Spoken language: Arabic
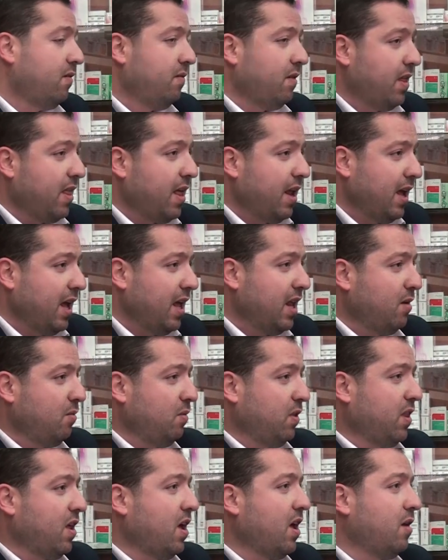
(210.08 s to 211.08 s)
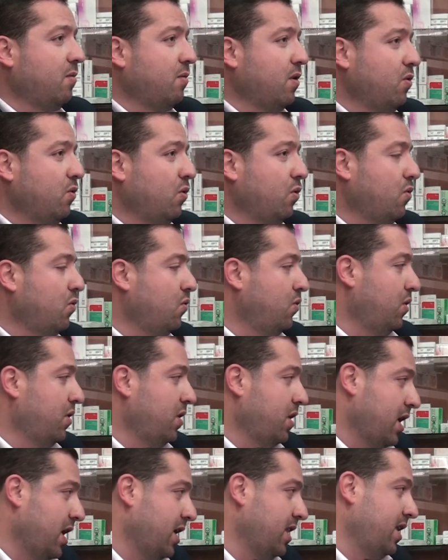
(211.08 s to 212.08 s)
فذاك احنا بنطالب انه يكون
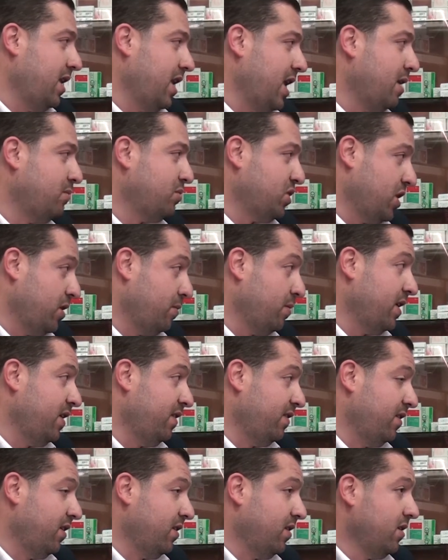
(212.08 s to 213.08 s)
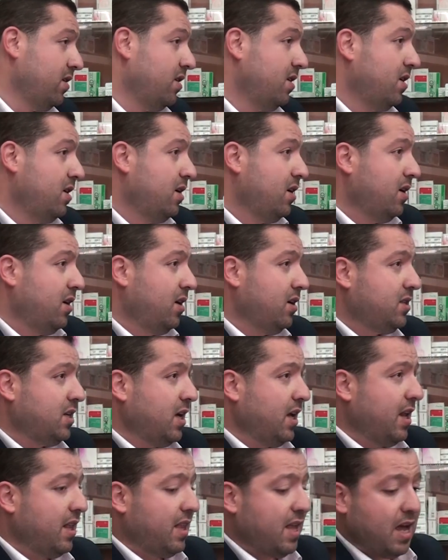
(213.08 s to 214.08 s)
هذا الهامش الربح يزيد
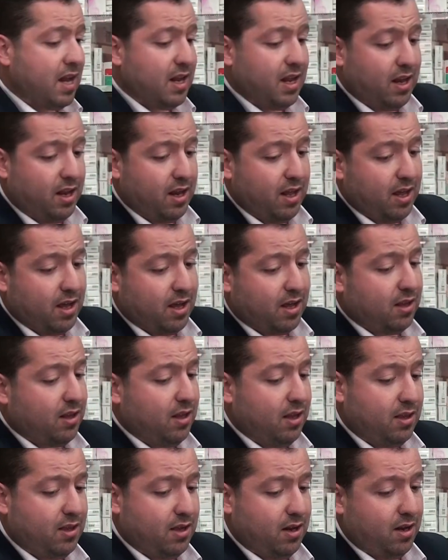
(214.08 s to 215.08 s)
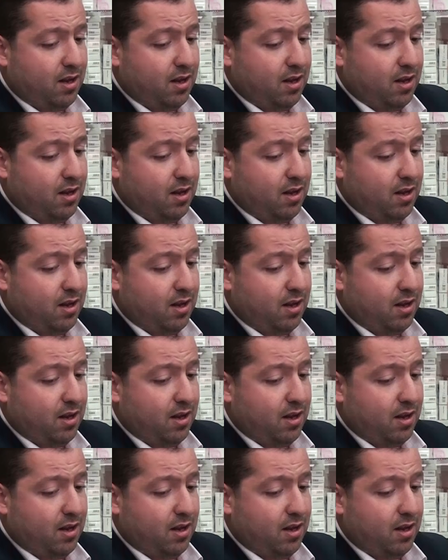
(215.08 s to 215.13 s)
الشغله الثانيه اللي هي قضيه